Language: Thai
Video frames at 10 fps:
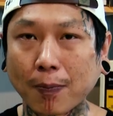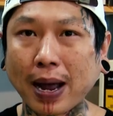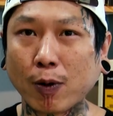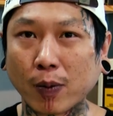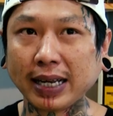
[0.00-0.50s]
ต่อไป
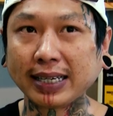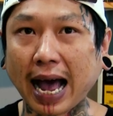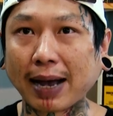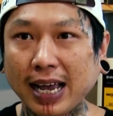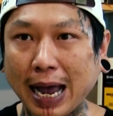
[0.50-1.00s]
ผมก็ยังอ
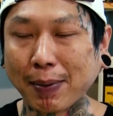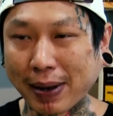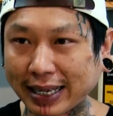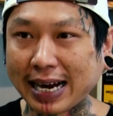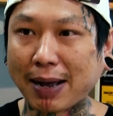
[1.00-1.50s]
ยากให้มัน
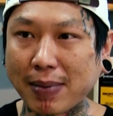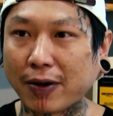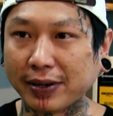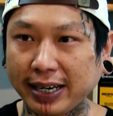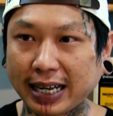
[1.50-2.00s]
พัฒนามาก
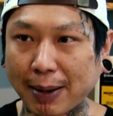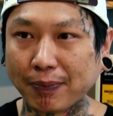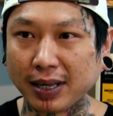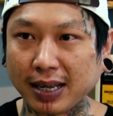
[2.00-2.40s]
กว่านี้นะครับ